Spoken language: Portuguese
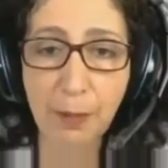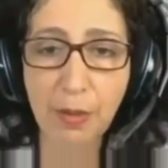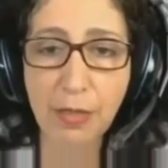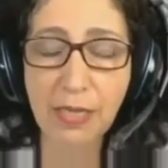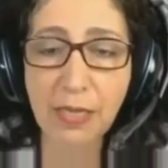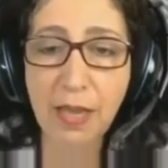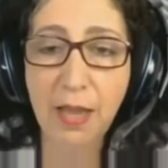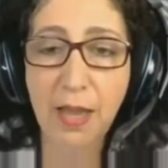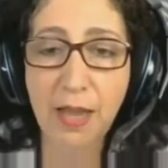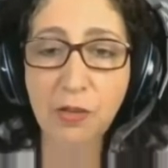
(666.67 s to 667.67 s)
podem
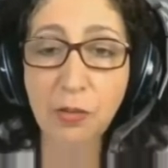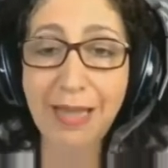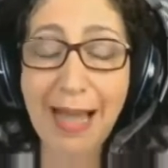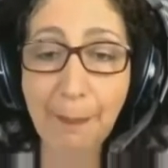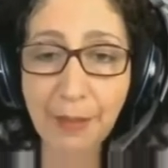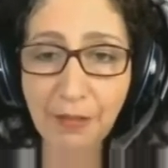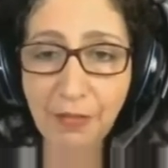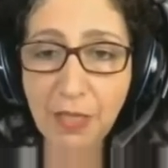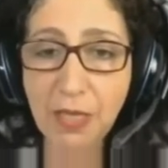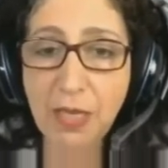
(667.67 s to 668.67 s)
ajudar a
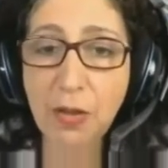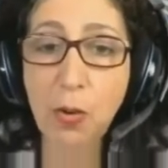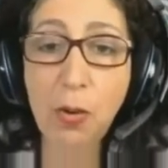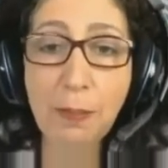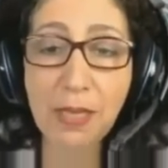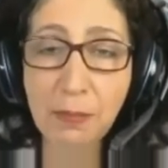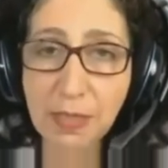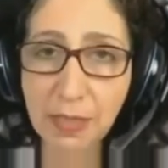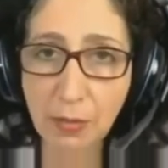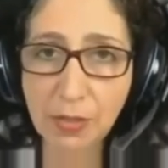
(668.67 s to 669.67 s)
prevenir ou a
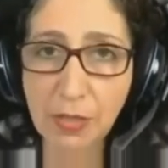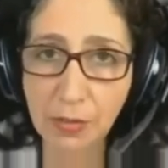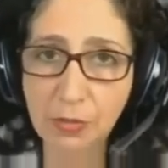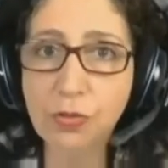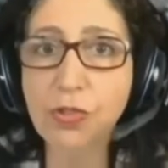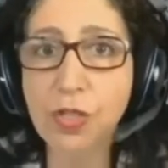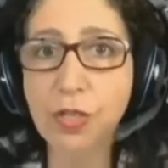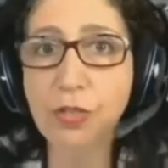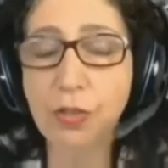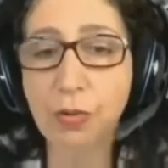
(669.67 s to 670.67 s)
minimizar os riscos
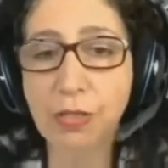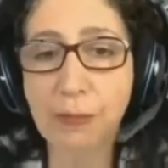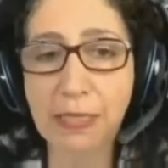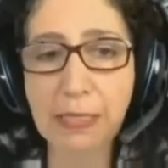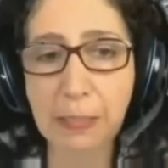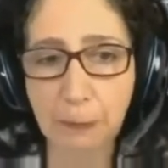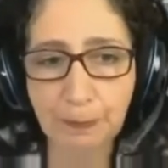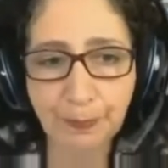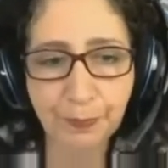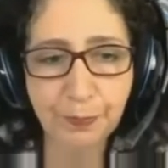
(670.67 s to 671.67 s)
de, de contaminação.
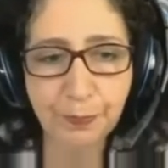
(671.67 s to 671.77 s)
